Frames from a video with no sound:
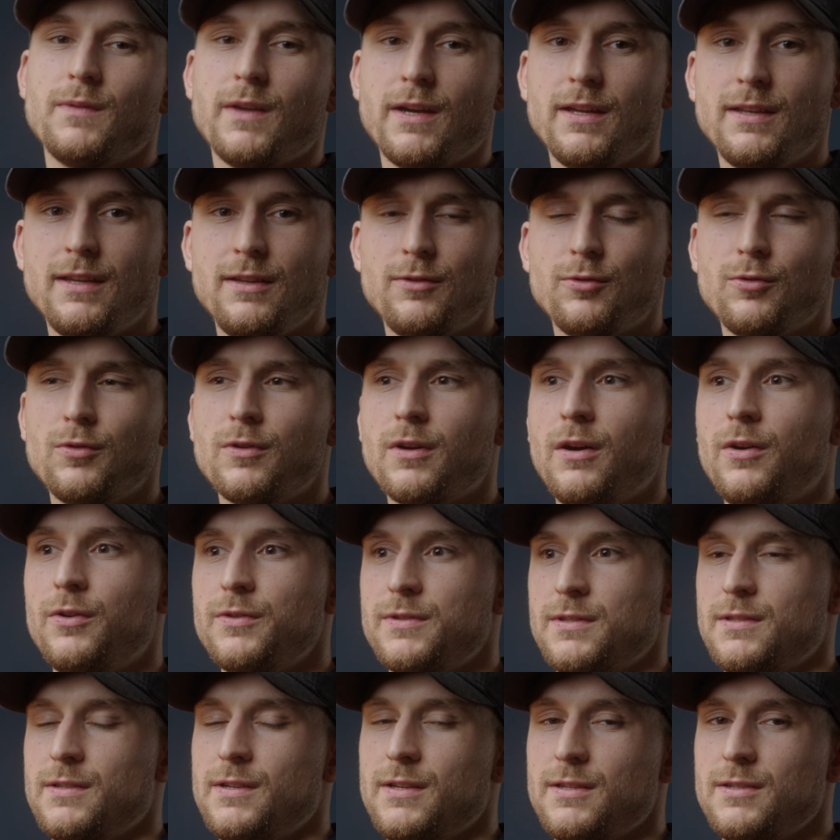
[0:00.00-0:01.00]
3D-Druck
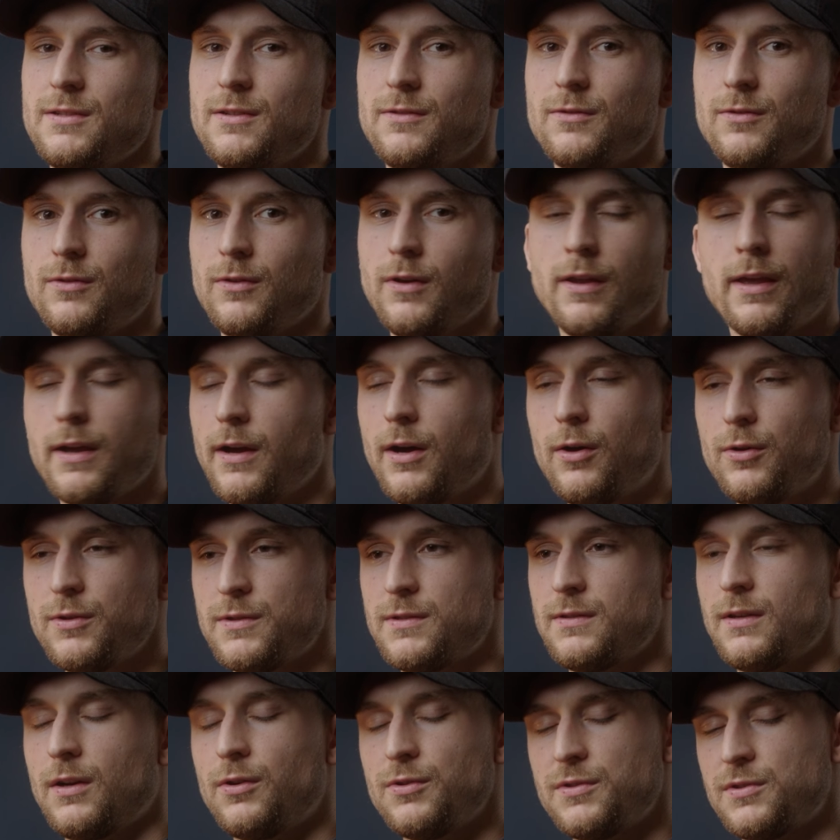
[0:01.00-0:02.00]
rauszeichnen, äh,
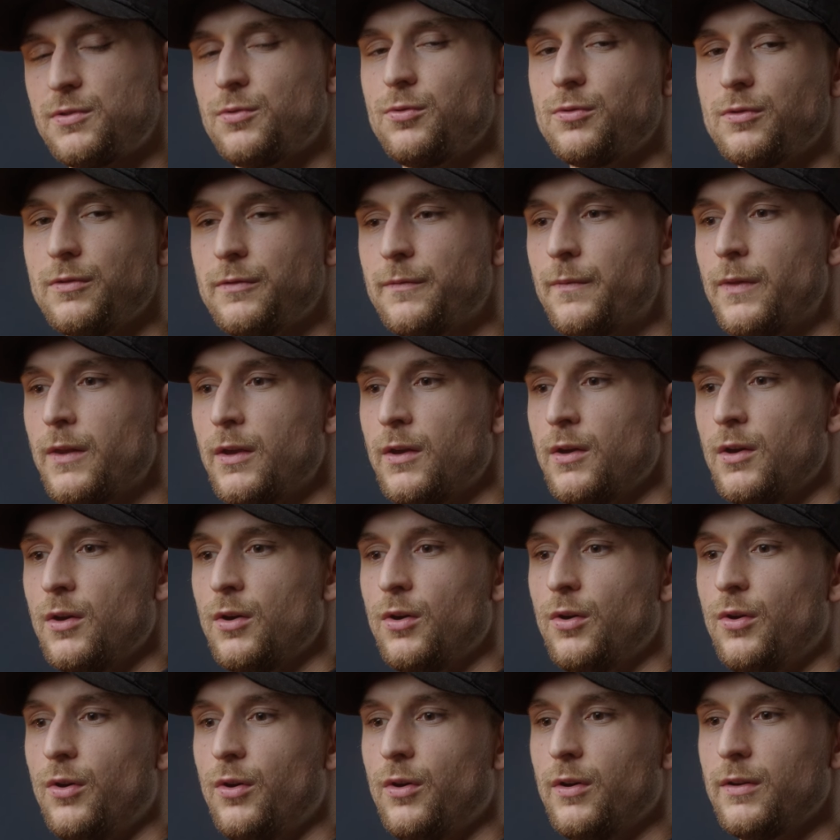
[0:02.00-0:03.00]
raus, rausdrucken.
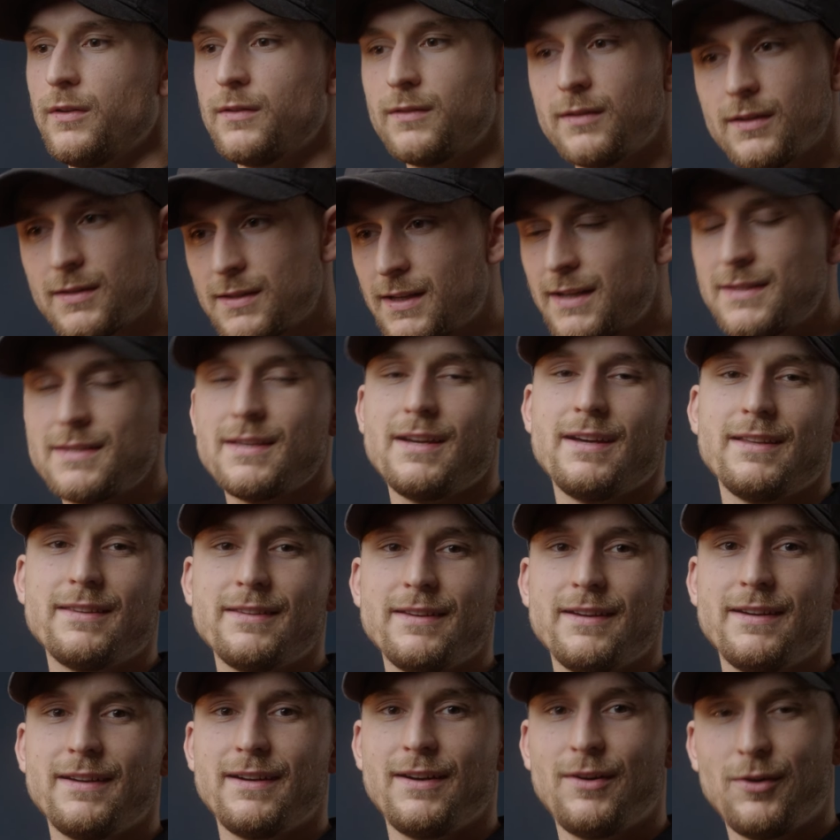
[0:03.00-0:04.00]
Und das Ganze hat
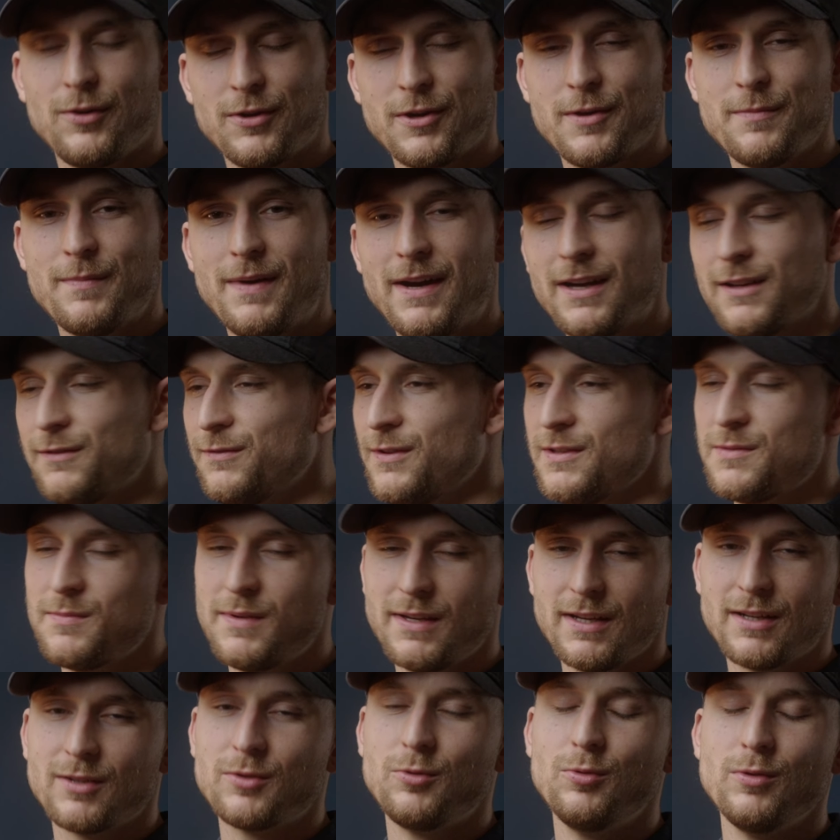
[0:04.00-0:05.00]
er auch gemacht, was
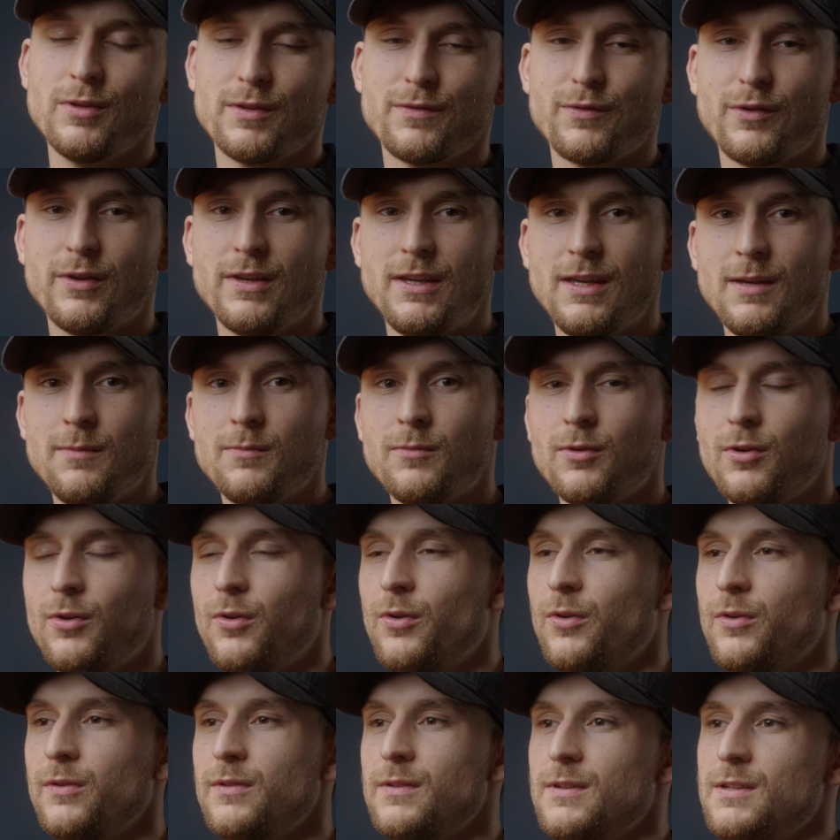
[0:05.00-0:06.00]
mega cool ist von ihm.
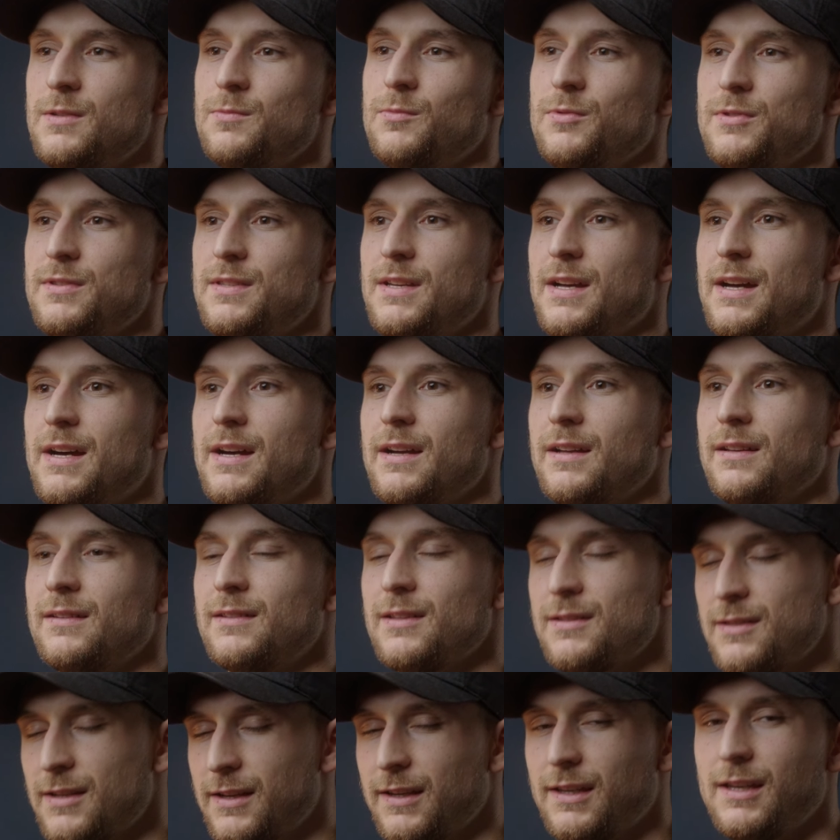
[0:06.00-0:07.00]
Und ich muss sagen,
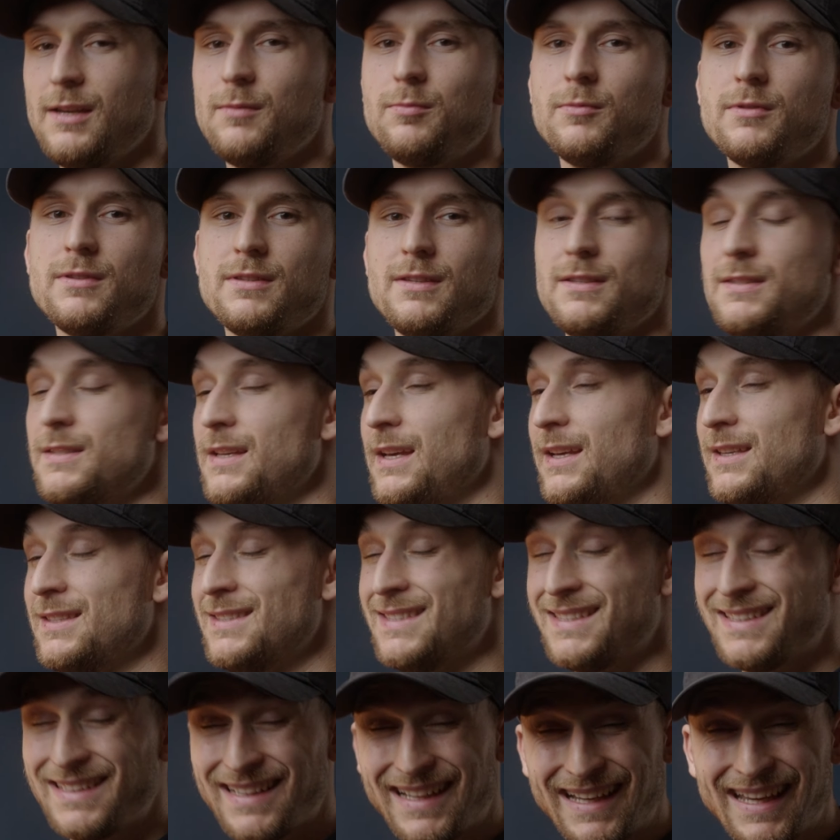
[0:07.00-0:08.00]
das Ergebnis ist
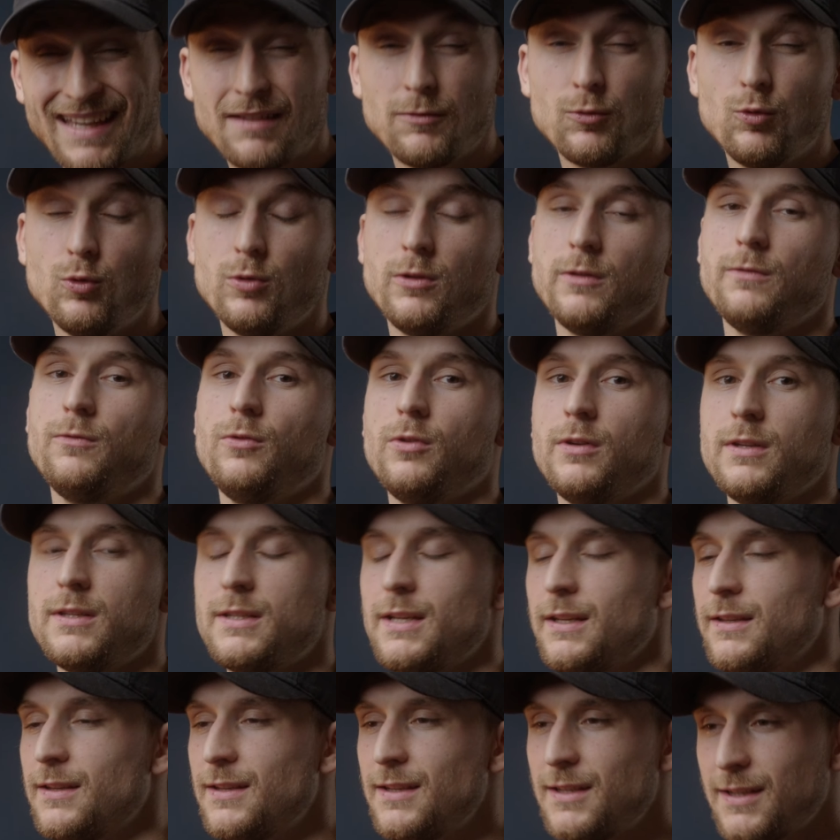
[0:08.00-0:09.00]
extrem gut geworden.
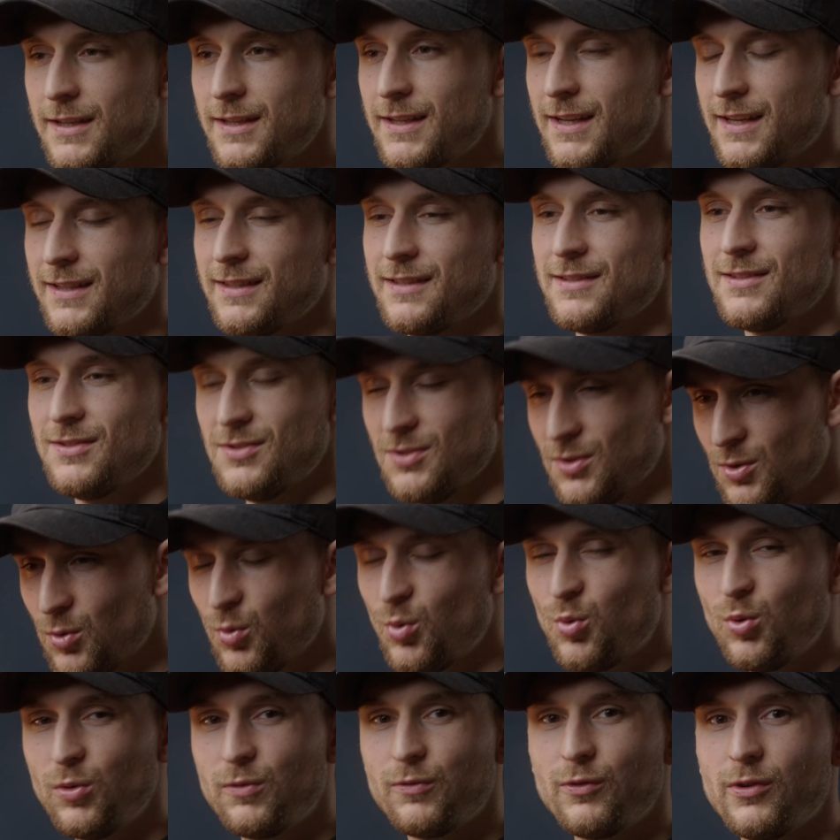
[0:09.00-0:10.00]
Ich hätte nicht gedacht, dass es so
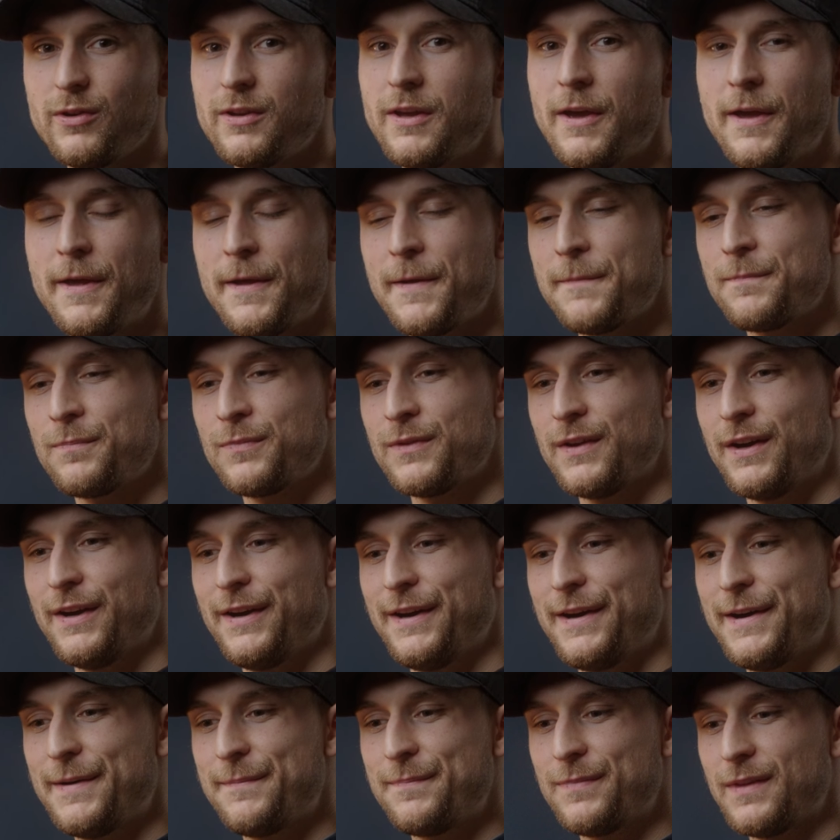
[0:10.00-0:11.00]
gut wird.
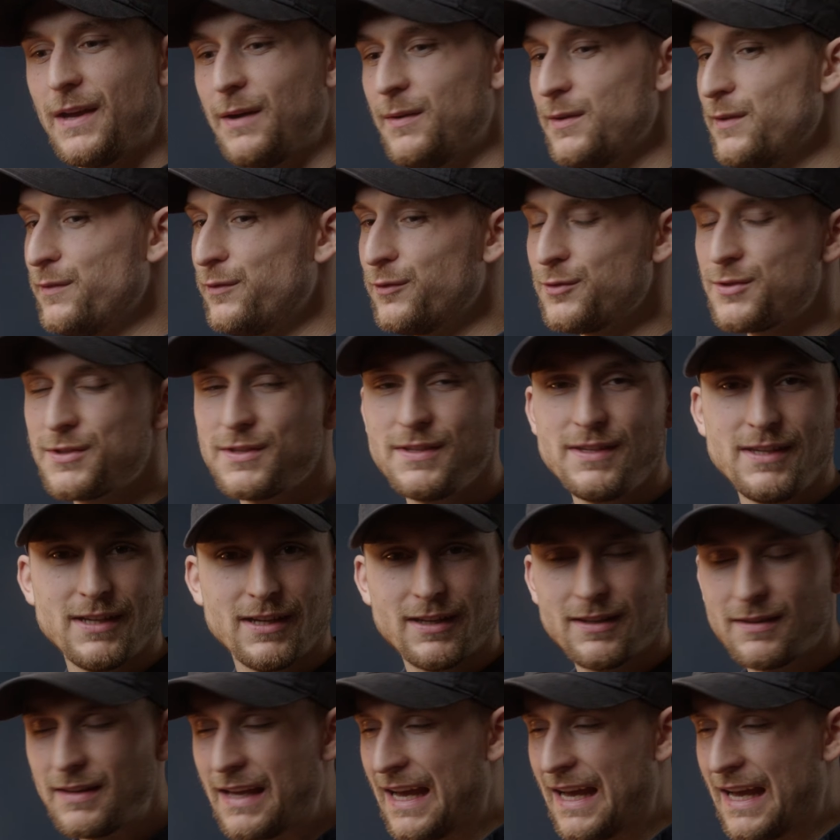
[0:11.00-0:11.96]
Ähm, aber die funktionieren